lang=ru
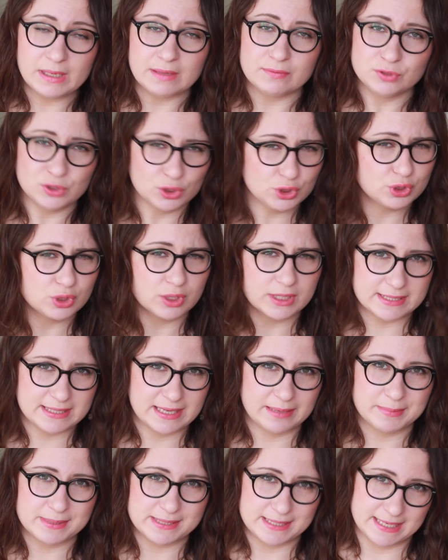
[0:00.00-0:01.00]
Все, что
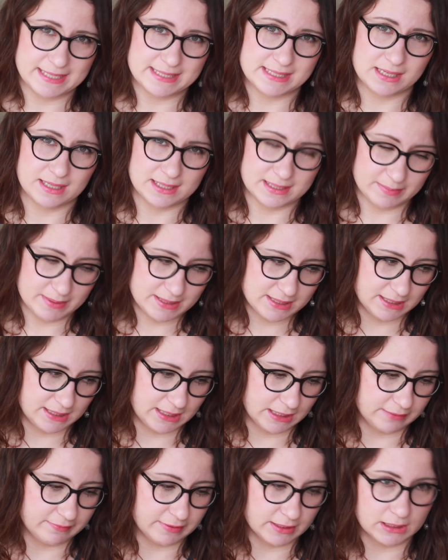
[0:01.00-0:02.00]
касаемо израильской косметики,
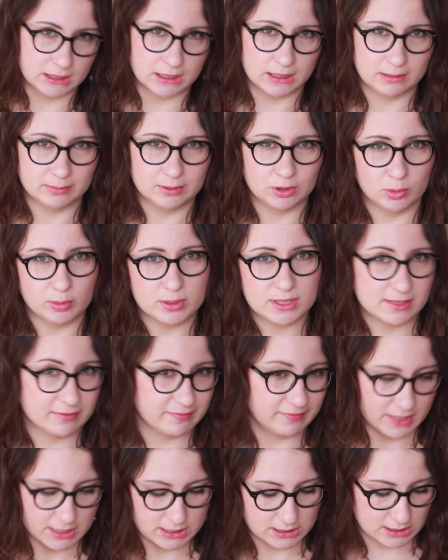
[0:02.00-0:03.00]
я, наверное, каким-то
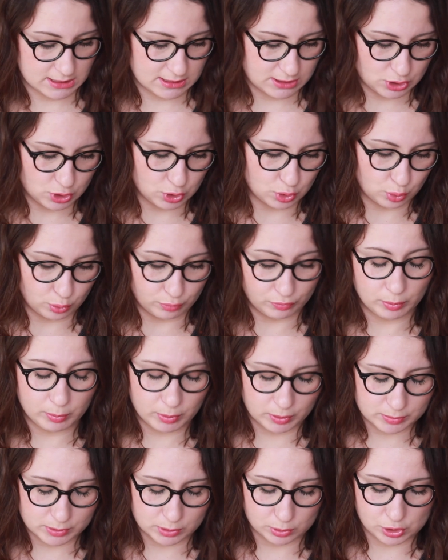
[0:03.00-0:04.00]
образом вас разочарую. В
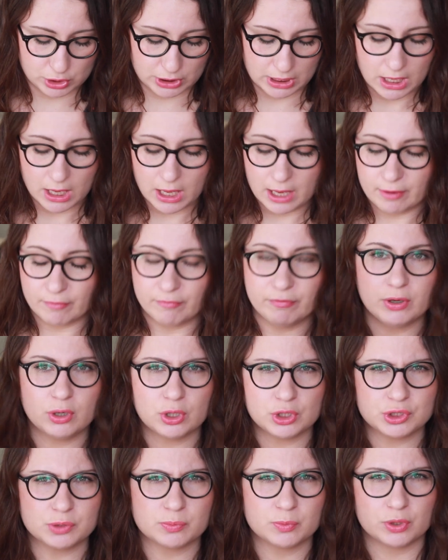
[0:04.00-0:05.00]
любом случае, вы
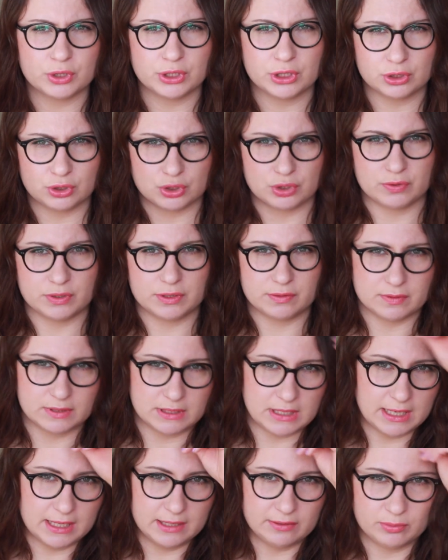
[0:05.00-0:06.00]
очень многие, кто живет в
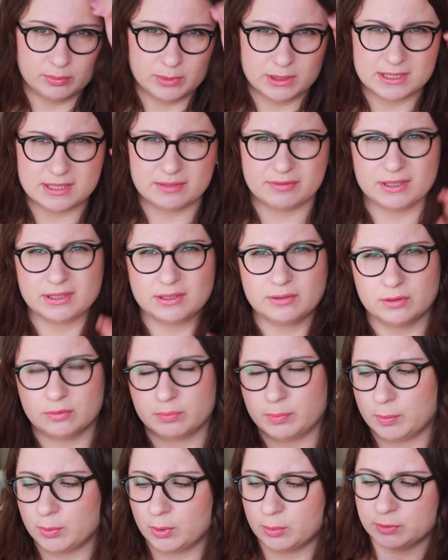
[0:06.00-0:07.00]
Израиле, вы мне советовали
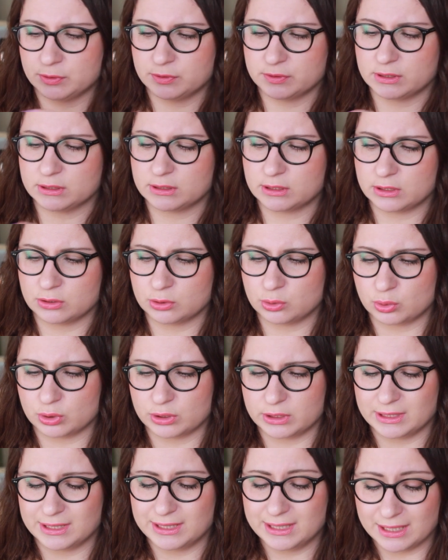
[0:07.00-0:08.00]
попробовать этот
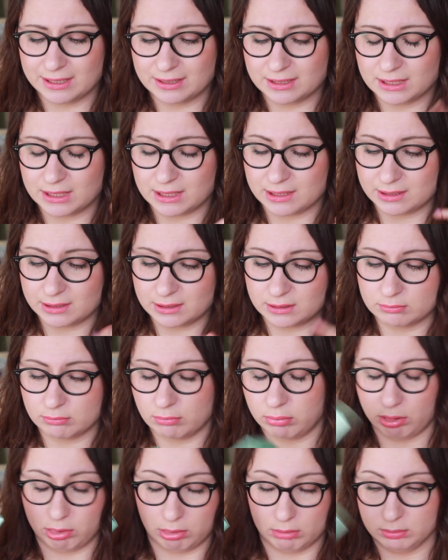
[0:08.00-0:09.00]
контурный гель для,
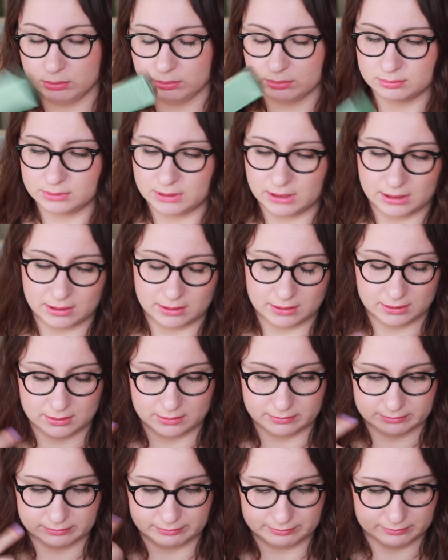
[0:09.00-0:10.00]

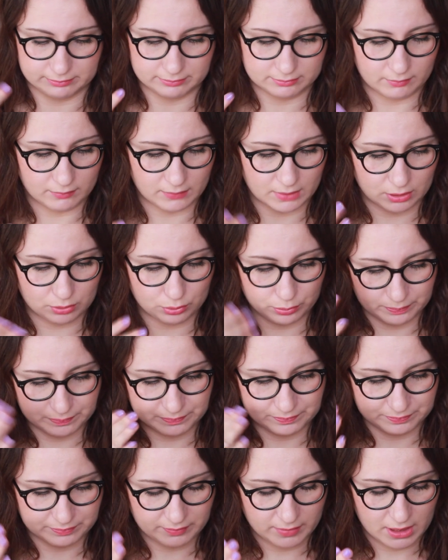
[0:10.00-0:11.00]
для ну,
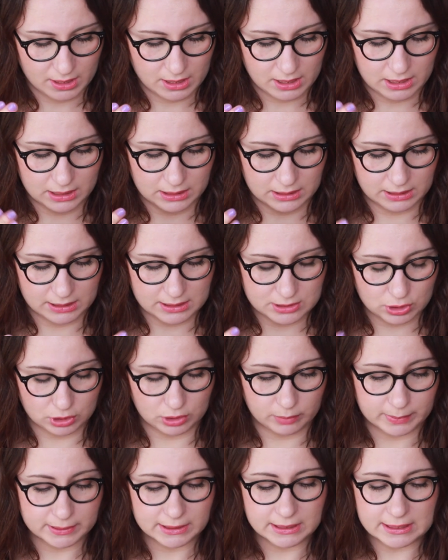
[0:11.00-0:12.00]
для
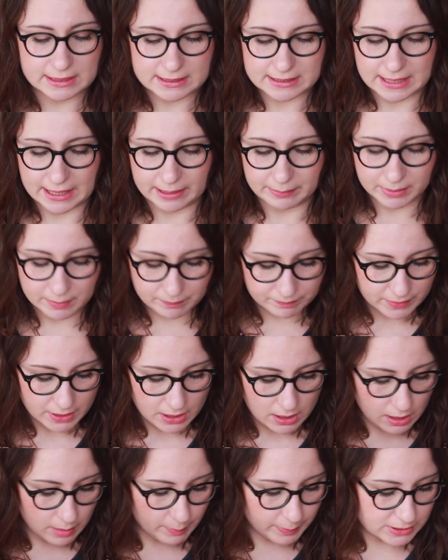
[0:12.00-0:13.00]
зоны под глазами.
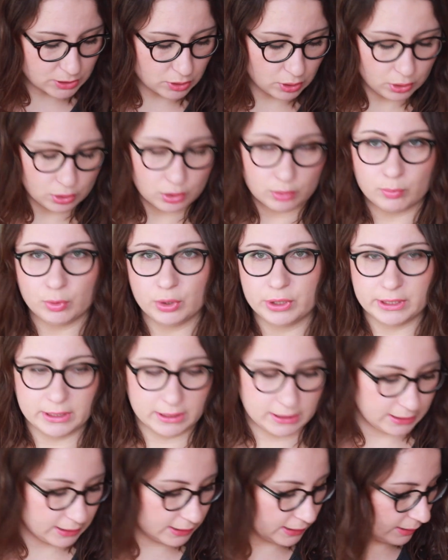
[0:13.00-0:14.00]
Поскольку мой
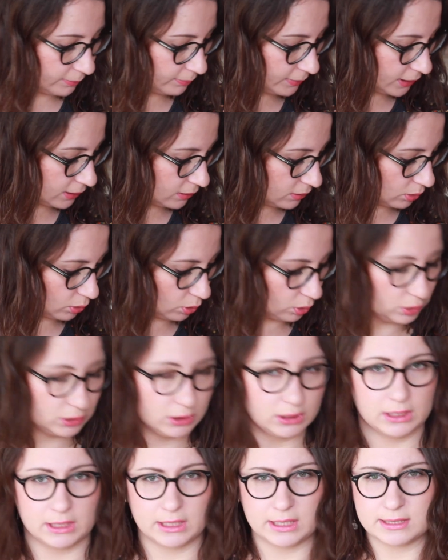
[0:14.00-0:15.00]
кремик от
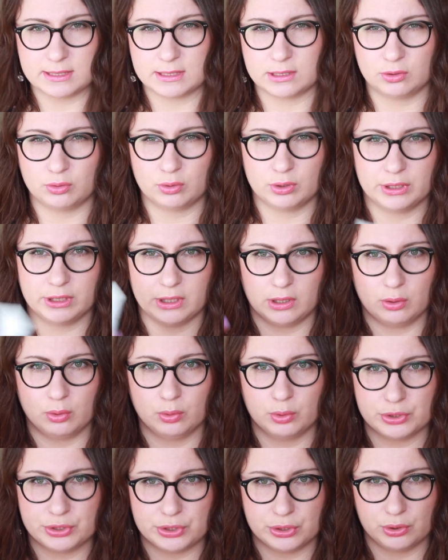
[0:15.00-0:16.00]
Clarins, который я
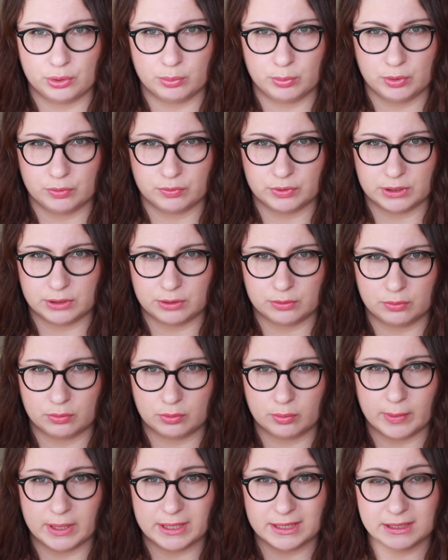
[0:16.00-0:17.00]
очень люблю, вот этот
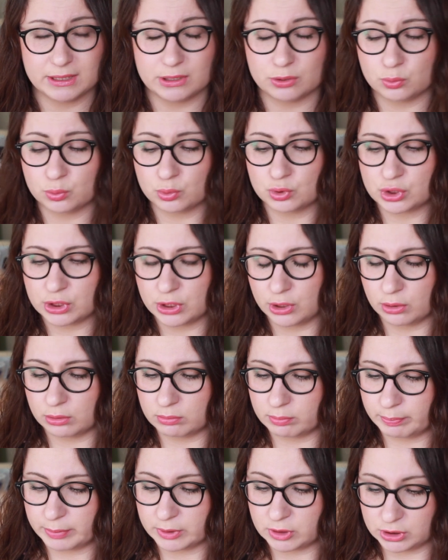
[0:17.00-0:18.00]
тут маленький, уже
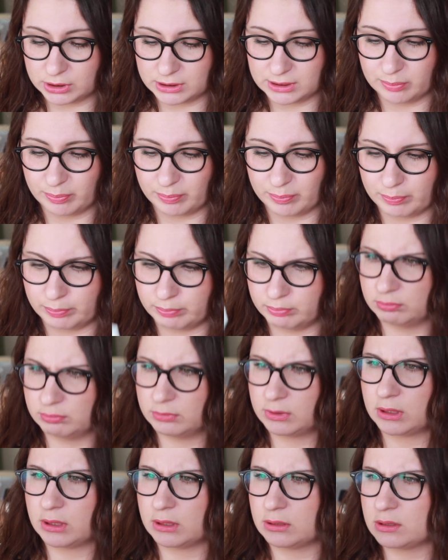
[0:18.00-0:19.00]
почти
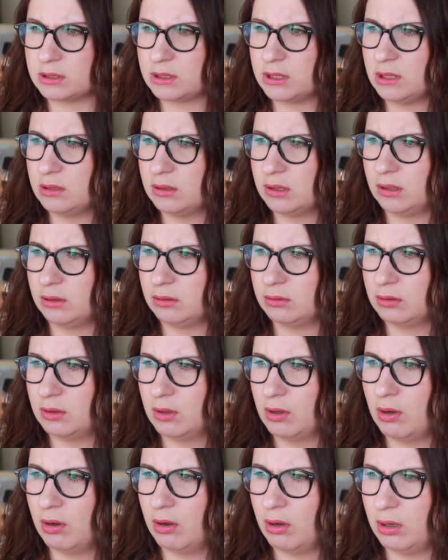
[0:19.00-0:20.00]
на конце, да,
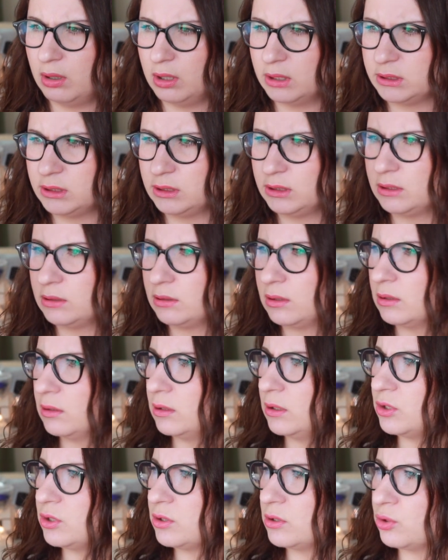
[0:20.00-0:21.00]
а хотя нет, так
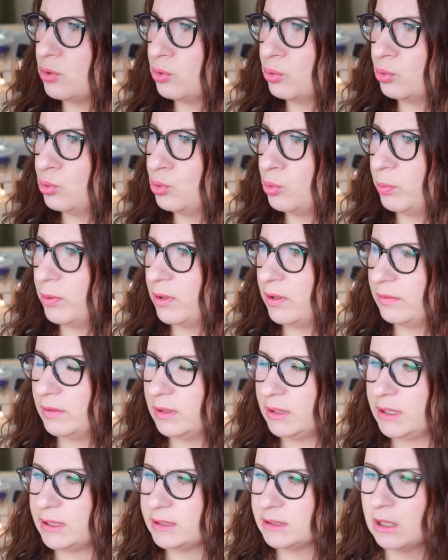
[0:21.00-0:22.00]
кажется, что тут еще
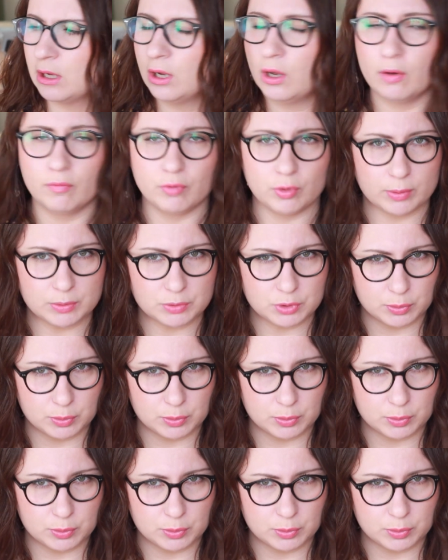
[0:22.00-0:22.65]
половина есть. В любом